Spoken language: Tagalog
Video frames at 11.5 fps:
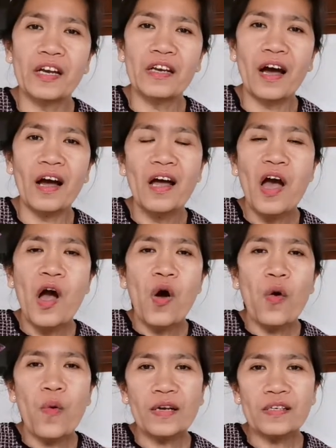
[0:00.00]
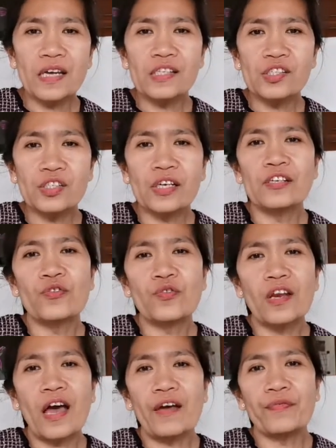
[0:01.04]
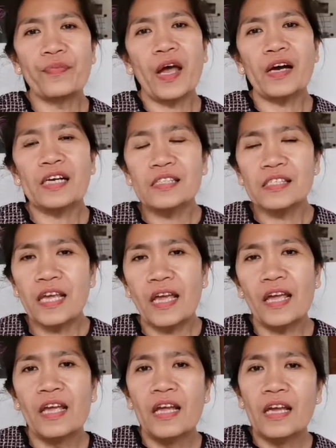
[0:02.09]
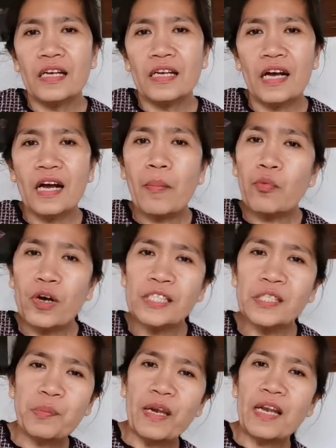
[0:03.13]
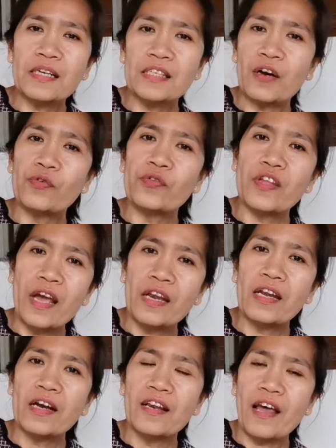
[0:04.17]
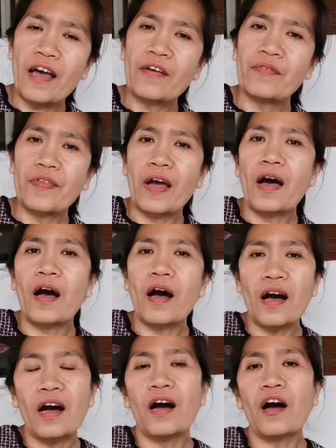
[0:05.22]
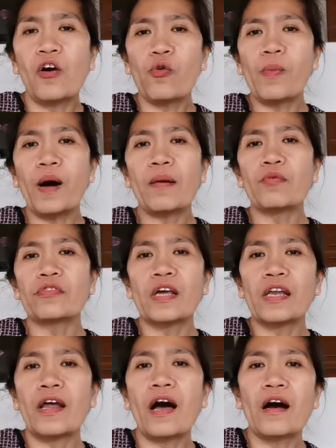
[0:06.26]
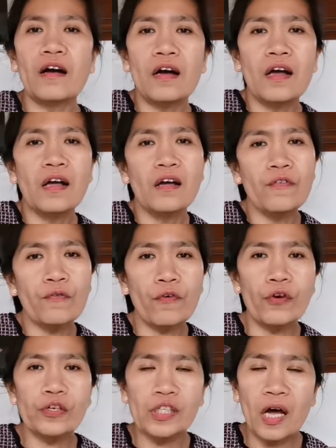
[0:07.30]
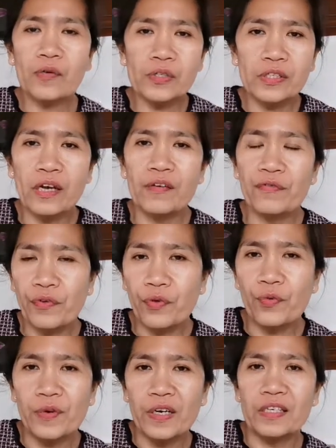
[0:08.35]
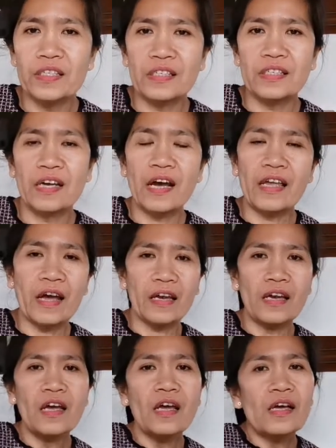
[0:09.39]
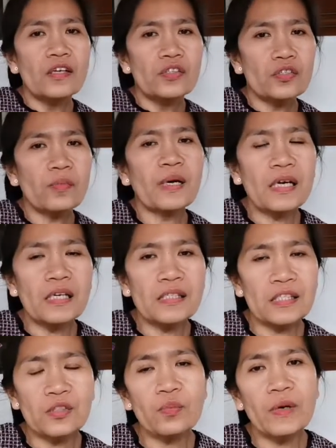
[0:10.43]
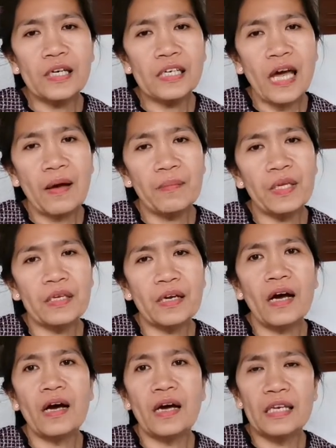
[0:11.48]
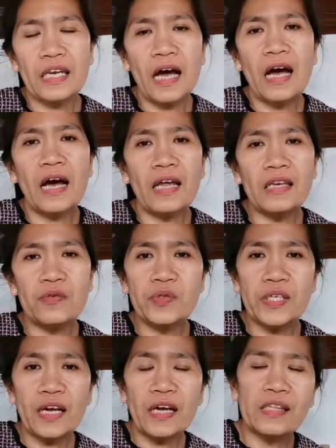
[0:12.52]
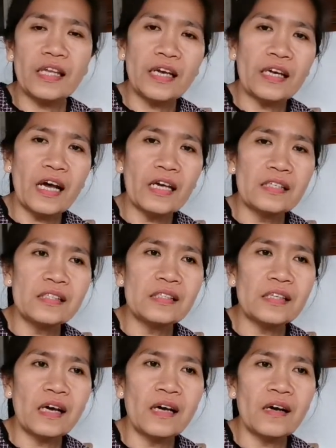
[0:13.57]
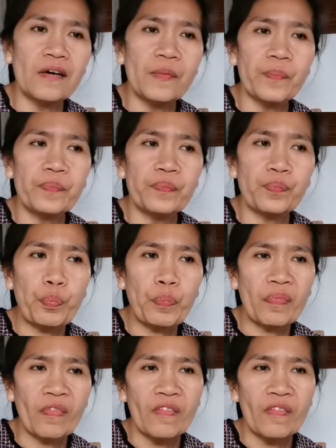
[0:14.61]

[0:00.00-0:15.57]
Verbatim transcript: siya na wag na i-share yung live niya kasi kakabukas pa lang daw niya ng live niya uh, umabot na ng 4,000 viewers. Ayan. So mga sa sobrang daming uh, ah, naaaliw sa kanya guys, um,